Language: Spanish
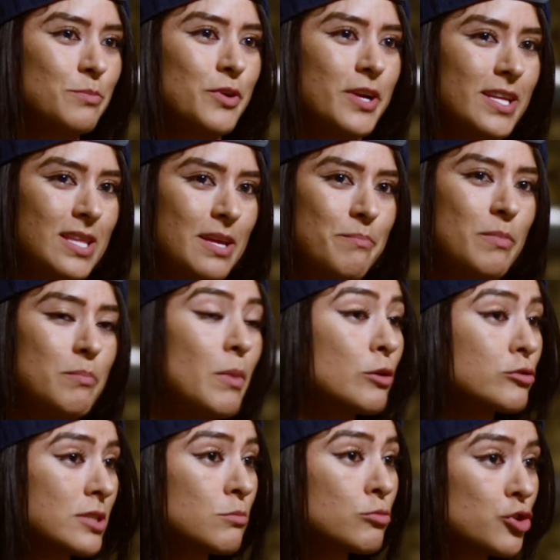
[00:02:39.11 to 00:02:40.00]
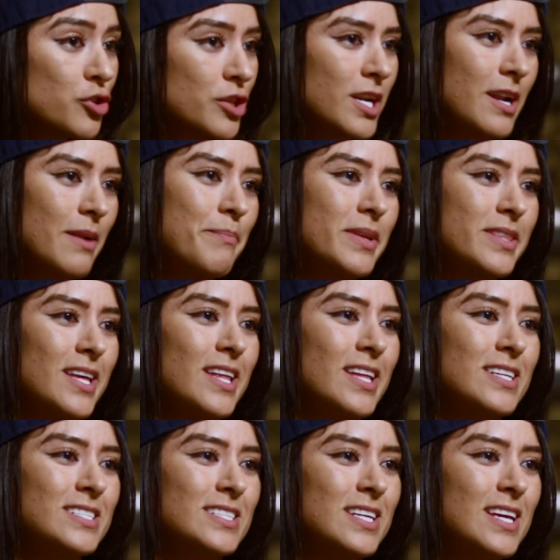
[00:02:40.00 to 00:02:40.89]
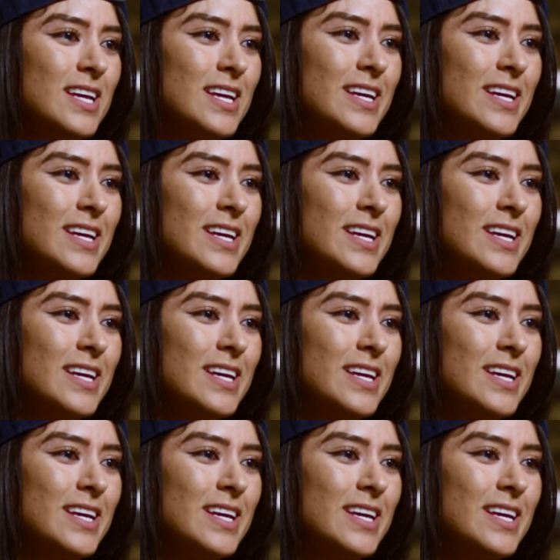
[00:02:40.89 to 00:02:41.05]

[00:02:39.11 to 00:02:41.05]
porque también me gusta mucho tirar patadas.